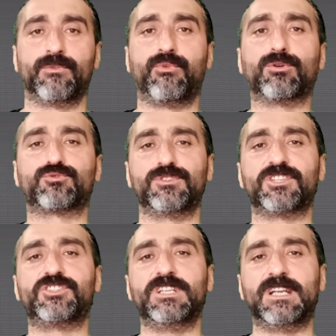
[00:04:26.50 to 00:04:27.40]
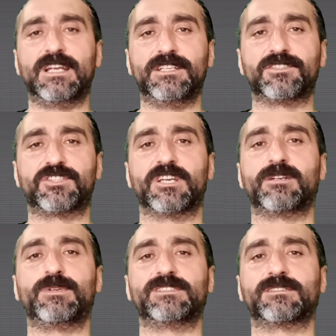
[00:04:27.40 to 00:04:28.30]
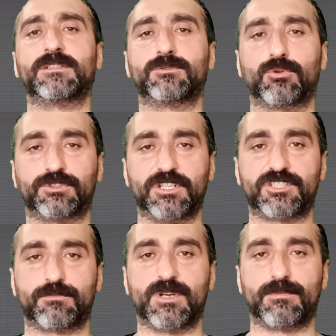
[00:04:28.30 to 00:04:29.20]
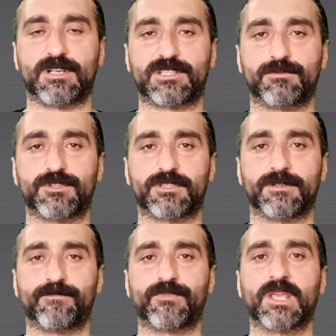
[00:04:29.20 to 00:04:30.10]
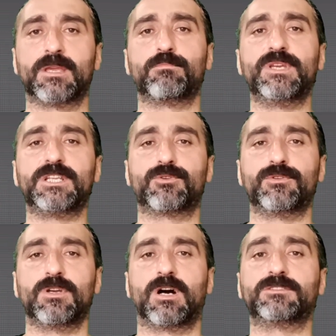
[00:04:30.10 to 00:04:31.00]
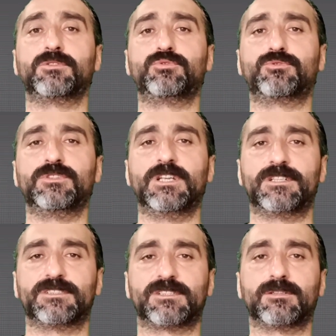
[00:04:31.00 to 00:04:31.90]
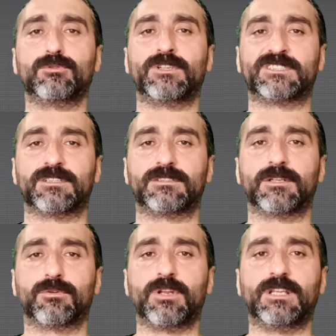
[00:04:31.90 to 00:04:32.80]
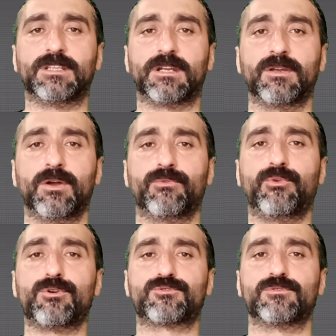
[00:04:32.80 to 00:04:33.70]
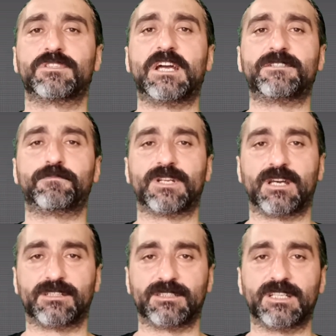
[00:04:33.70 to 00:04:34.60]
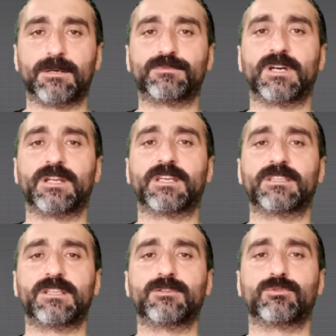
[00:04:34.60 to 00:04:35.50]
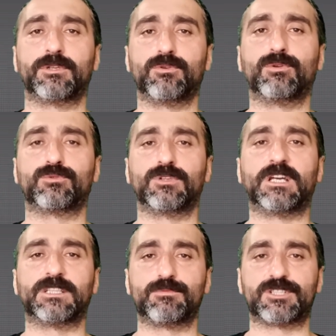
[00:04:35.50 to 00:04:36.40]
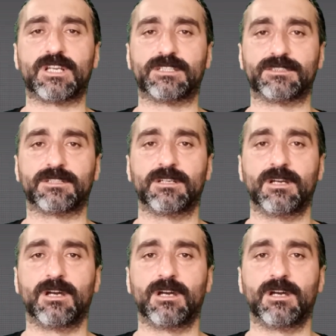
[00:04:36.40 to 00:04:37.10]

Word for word: Fox'un yaşı ilerledikçe yaramazlıkları da ortaya çıkmaya başlamıştı. Bir gün Atatürk'ün elini sarılı vaziyette görenler Fox'un ters bir anında yaptığı hareketten dolayı olduğunu anlamışlardır.